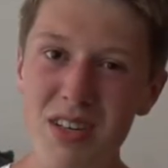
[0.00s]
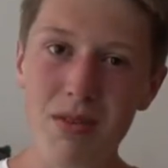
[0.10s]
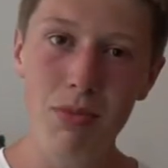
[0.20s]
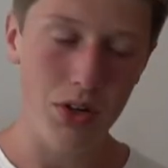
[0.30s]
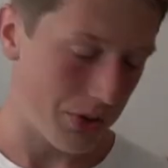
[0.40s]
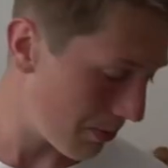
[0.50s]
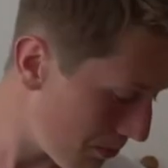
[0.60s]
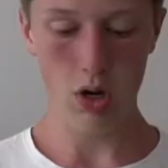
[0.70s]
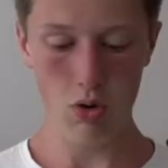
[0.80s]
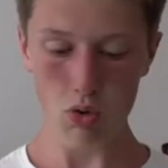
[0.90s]
bisschen blöd.
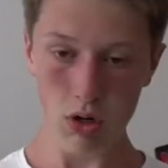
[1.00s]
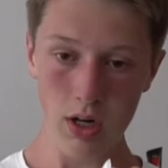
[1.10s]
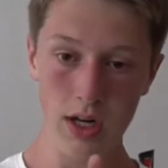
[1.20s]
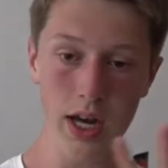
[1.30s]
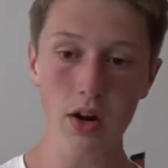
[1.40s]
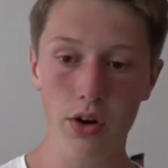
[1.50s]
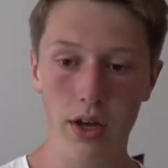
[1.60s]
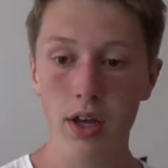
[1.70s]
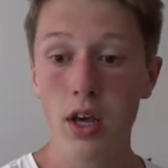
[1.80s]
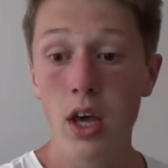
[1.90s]
Okay, Leute.